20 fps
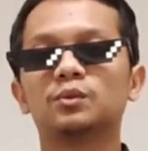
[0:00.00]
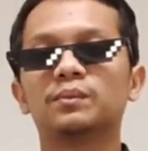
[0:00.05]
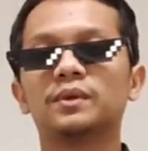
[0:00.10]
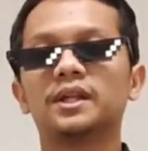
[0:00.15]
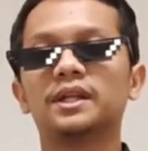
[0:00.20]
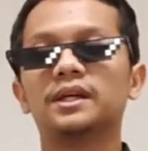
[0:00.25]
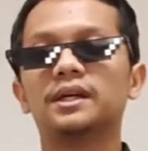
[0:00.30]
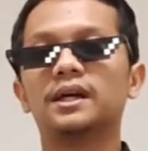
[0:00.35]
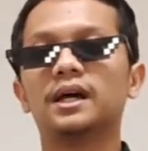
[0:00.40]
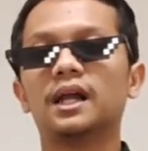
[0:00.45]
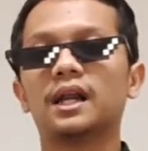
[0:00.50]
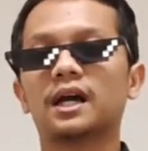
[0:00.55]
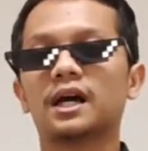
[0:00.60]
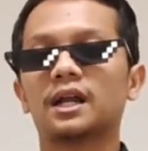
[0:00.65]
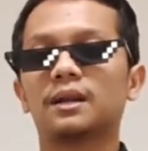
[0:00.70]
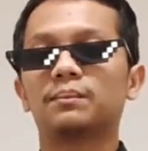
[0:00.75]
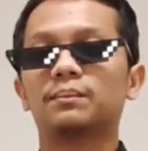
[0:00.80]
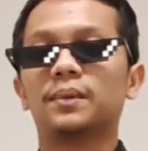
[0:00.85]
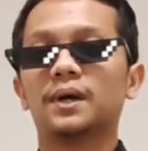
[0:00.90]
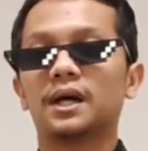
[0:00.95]

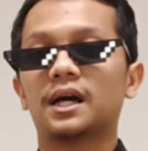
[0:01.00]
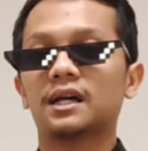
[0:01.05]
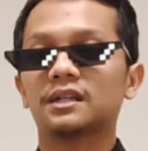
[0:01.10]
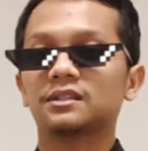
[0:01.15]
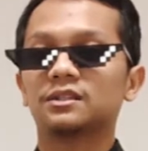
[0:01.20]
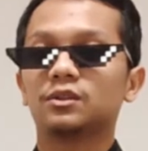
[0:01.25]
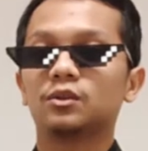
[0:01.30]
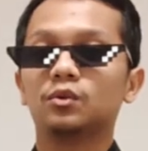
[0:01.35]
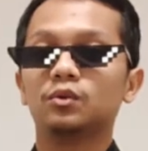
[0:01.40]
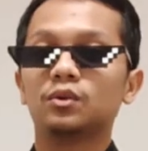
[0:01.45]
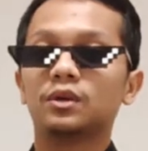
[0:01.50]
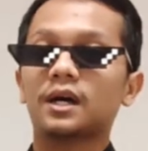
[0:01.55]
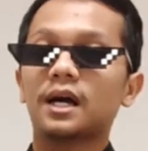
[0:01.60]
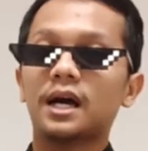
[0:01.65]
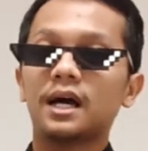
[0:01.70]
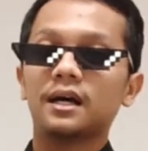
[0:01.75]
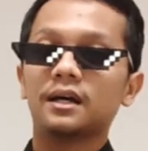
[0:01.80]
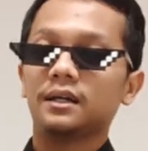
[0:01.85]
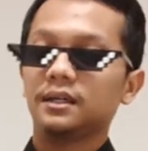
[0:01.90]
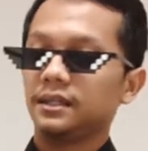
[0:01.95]
meninggalkan bekas
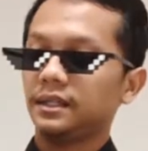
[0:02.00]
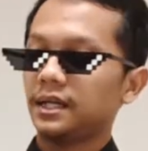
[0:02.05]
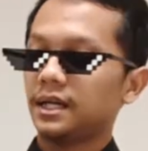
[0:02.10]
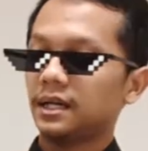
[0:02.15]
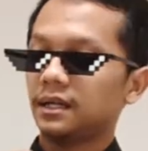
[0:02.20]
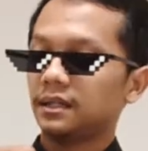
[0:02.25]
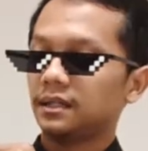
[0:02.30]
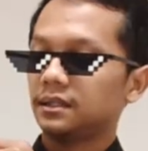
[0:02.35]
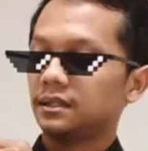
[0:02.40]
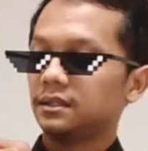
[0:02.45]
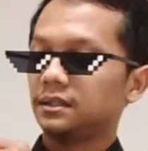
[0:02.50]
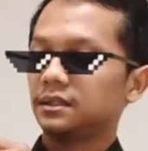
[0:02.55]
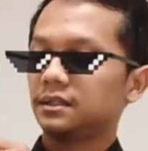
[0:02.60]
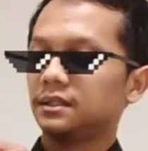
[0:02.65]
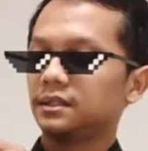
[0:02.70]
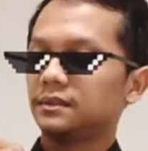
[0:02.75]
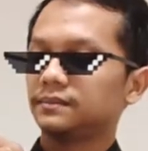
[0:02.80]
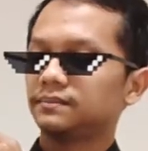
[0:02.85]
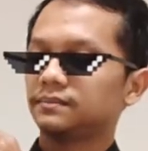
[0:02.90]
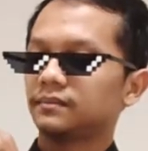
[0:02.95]
luka yang
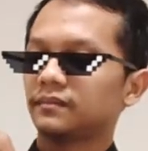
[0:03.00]
eh,